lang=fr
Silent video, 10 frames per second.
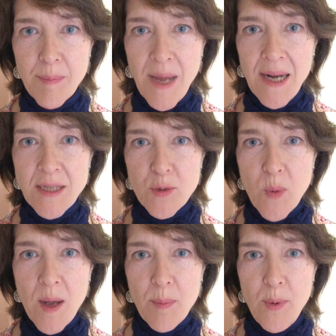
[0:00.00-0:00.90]
Par les
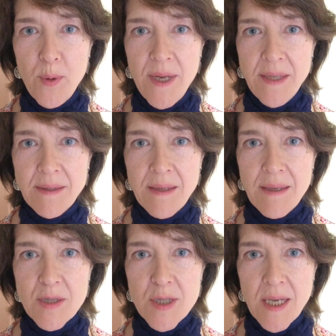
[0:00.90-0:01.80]
soirs bleus
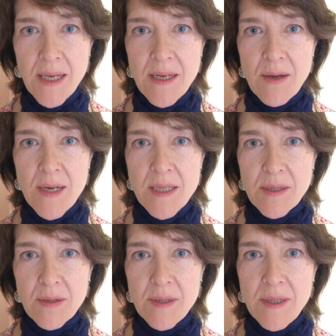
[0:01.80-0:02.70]
d'été, j'irai dans les
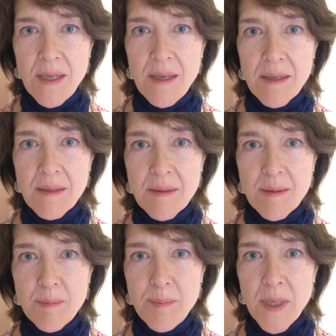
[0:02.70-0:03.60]
sentiers,
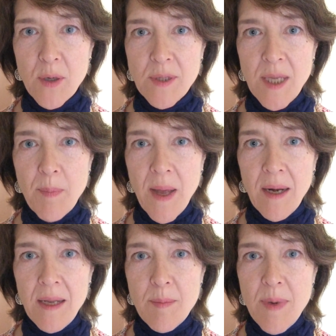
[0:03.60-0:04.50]
picoté
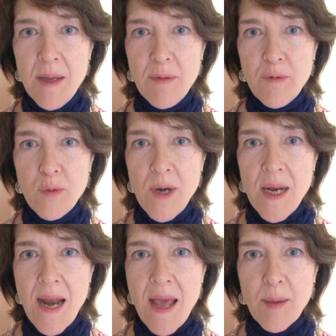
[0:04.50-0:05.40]
par les blés,
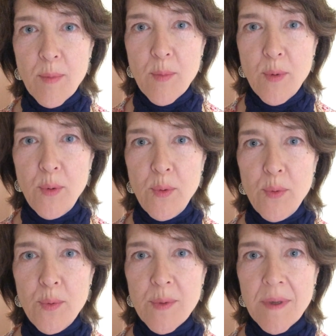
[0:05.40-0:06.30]
fouler l'herbe
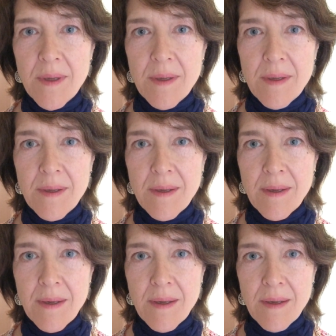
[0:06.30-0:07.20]
menue.
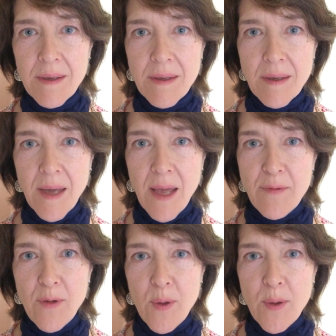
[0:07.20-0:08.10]

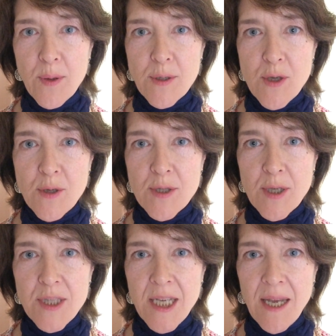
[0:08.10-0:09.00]
Rêveur, j'en
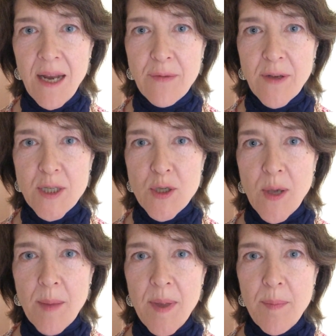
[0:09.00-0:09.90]
sentirai la
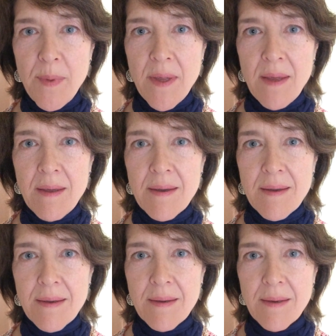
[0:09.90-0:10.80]
fraîcheur à mes pieds,
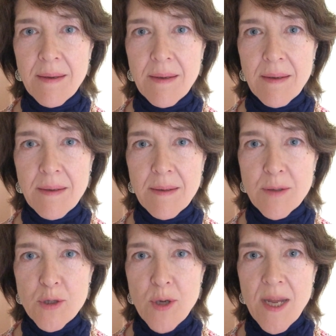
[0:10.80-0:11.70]

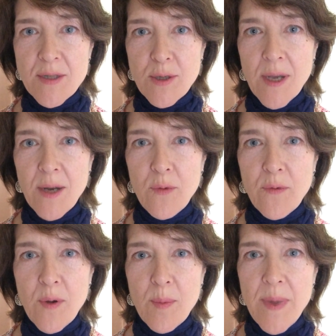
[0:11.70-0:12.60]
je laisserai le
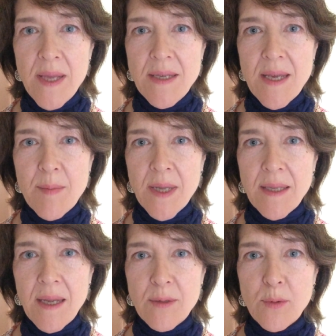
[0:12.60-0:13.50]
vent baigner ma
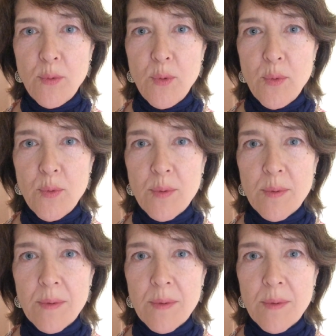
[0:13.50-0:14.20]
tête nue.